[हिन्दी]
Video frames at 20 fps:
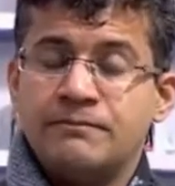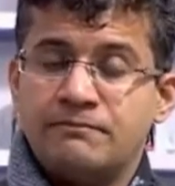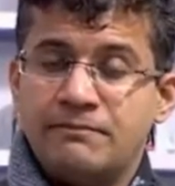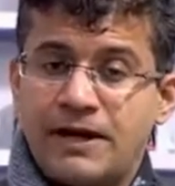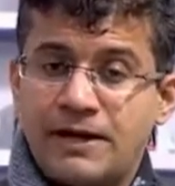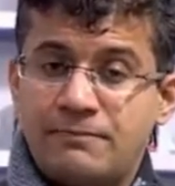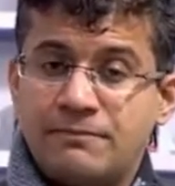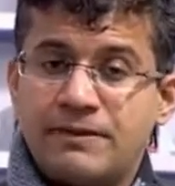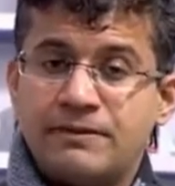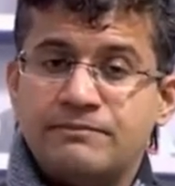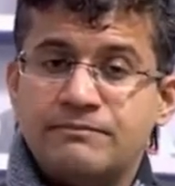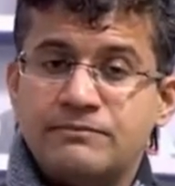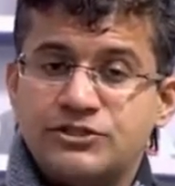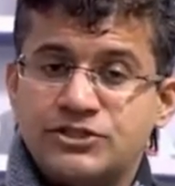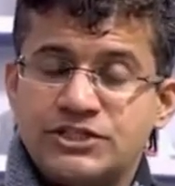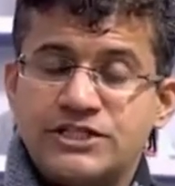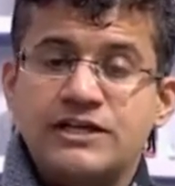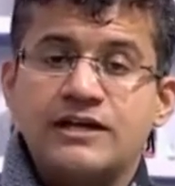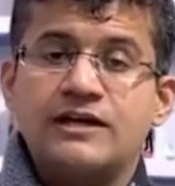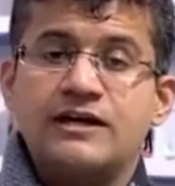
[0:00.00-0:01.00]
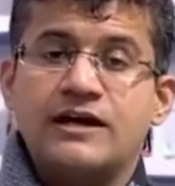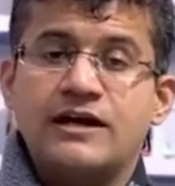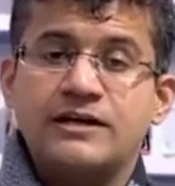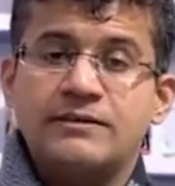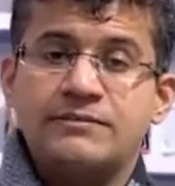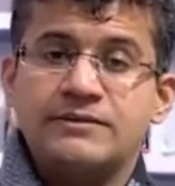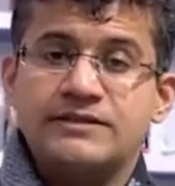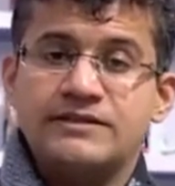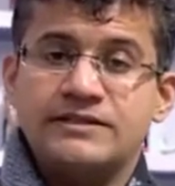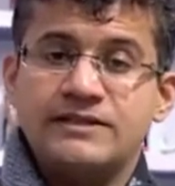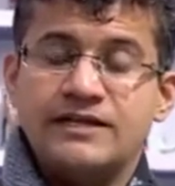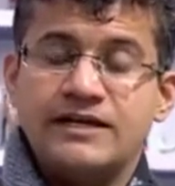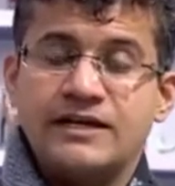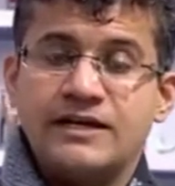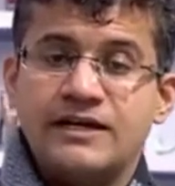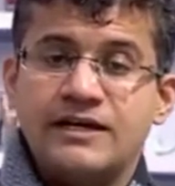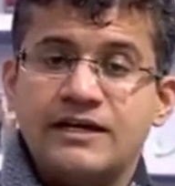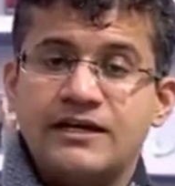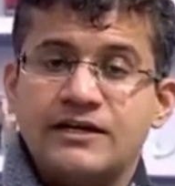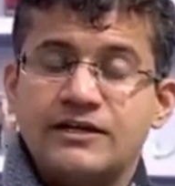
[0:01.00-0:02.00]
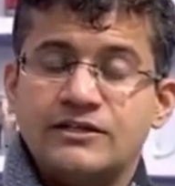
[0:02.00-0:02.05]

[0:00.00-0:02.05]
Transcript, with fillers: बाईपैप मशीन लगानी पड़ती है